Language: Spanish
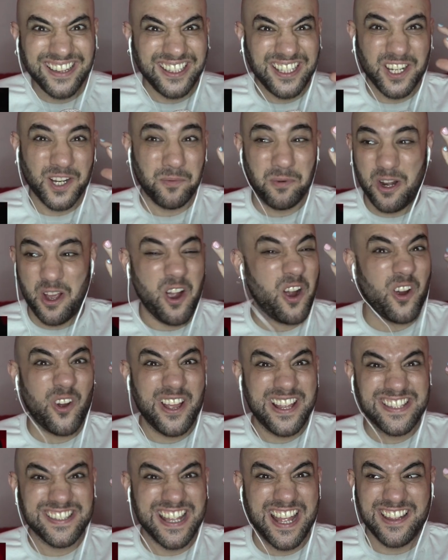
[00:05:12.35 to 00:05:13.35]
Tiene como los ojos
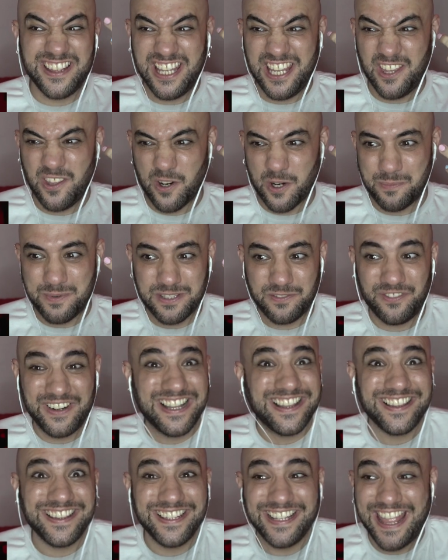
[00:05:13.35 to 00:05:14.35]
encendidos, como si fuera
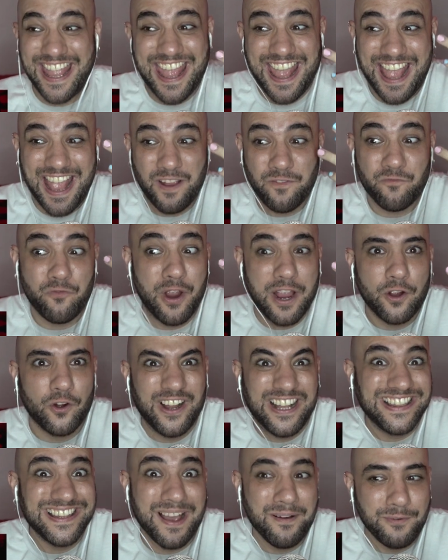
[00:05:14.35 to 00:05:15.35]
el eh, fuego,
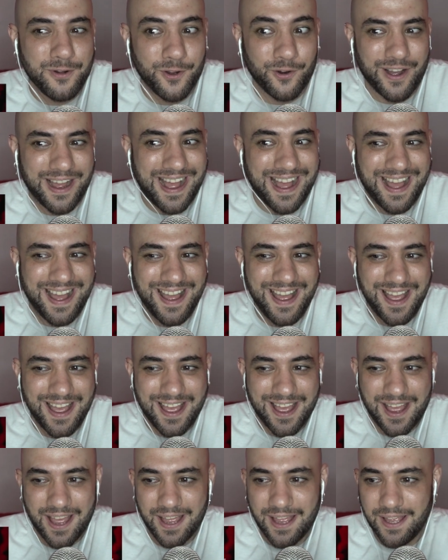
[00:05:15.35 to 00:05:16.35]
el diablo.
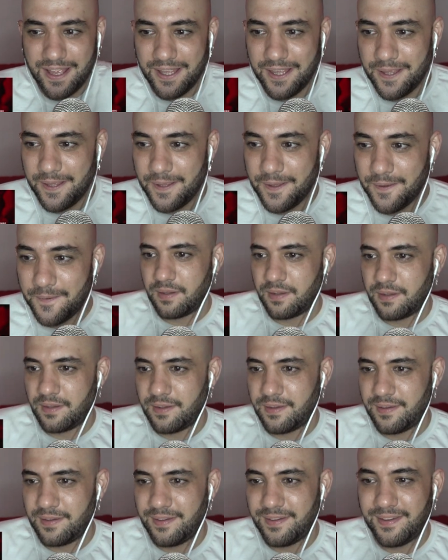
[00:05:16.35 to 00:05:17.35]
Ajá.
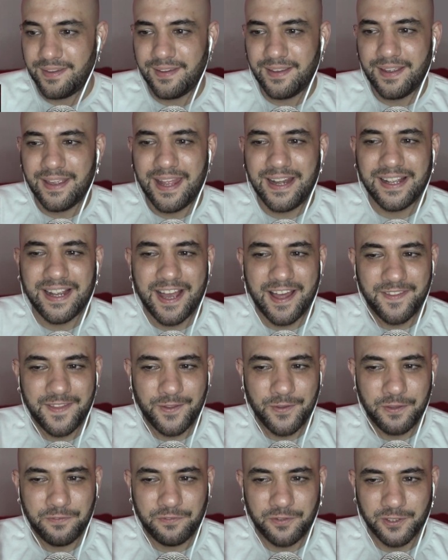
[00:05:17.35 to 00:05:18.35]
El
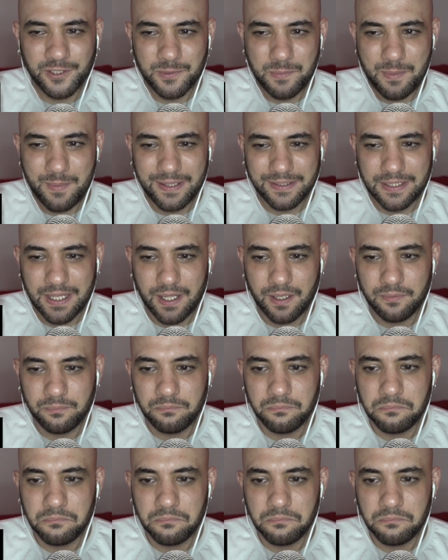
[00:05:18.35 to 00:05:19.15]
jadeo de fondo me mata.